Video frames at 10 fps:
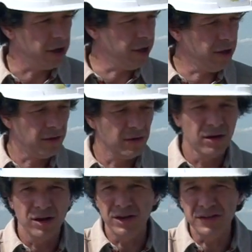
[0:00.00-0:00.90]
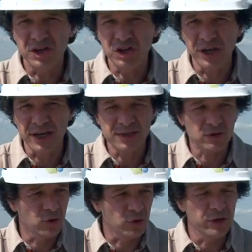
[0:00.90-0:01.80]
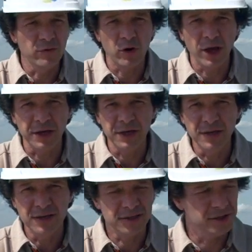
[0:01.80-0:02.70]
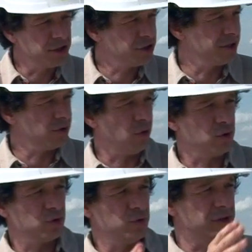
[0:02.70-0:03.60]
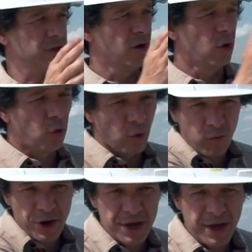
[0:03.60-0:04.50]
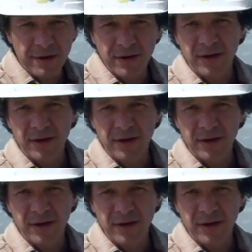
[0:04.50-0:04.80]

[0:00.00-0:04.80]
et les déchets restent collés devant la grille. Ces déchets seront ensuite convoyés